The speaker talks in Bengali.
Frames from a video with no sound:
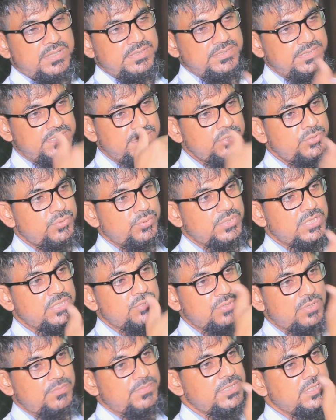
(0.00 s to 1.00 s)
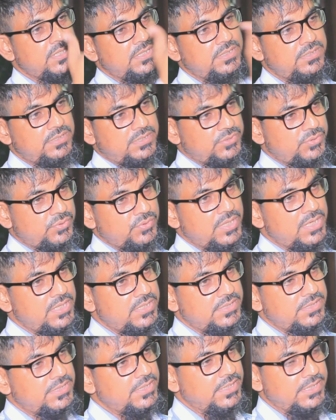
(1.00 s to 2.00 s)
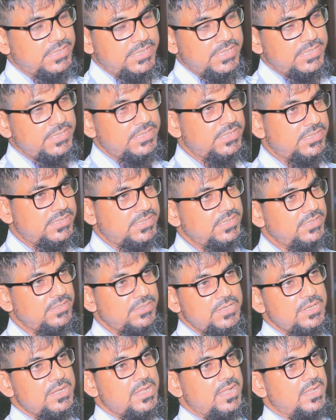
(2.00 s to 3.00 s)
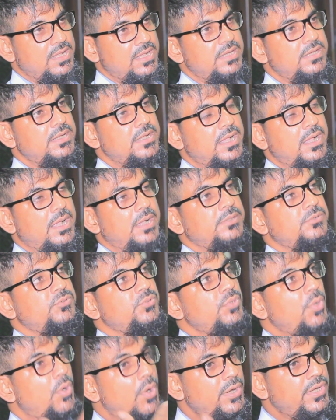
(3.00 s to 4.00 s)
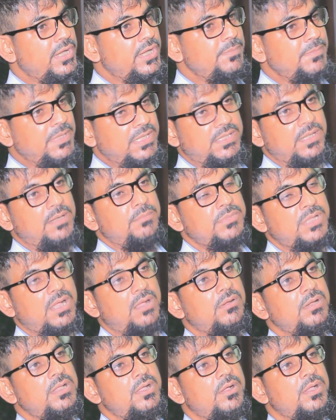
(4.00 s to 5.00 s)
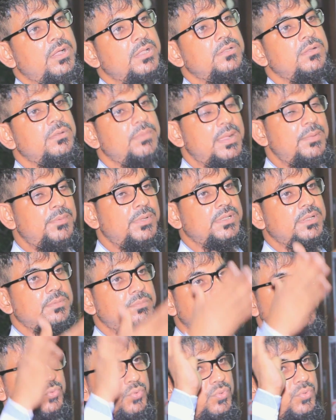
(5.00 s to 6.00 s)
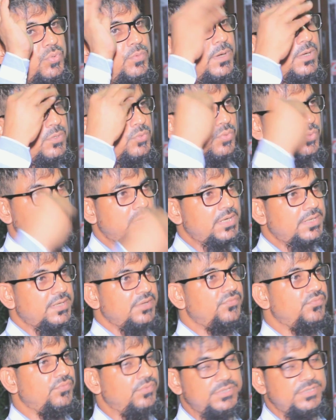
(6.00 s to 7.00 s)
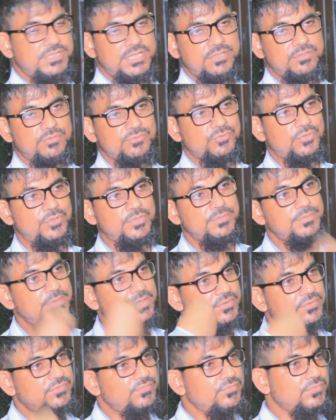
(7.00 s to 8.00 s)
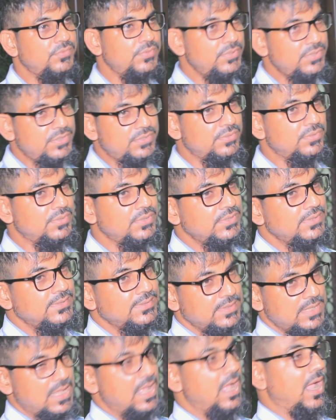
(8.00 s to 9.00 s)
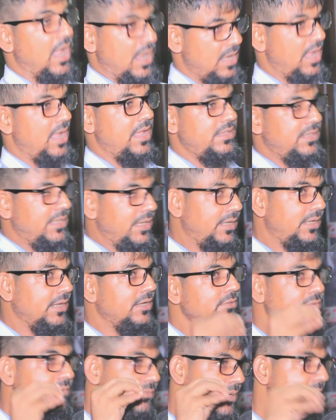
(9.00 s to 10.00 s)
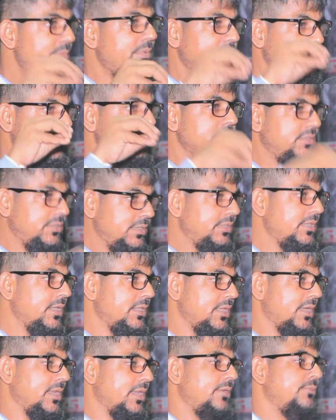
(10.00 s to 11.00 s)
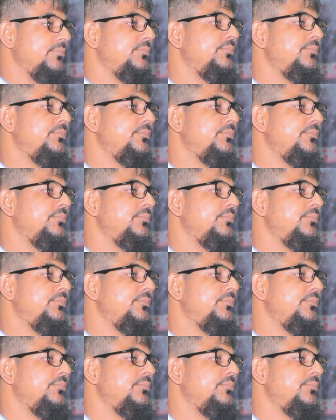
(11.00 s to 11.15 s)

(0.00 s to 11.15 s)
যে সূত্রে চলবে সেই সুয়ের টিকিটটাই দিচ্ছি যদি অগ্রিম দিতাম তাহলে হয়তো বা আমাদের শুক্রবার টোটালটাই ফুল যেত শনিবারও ফুল হইতো আই থিঙ্ক এরকম আমাদের চিন্তাধারা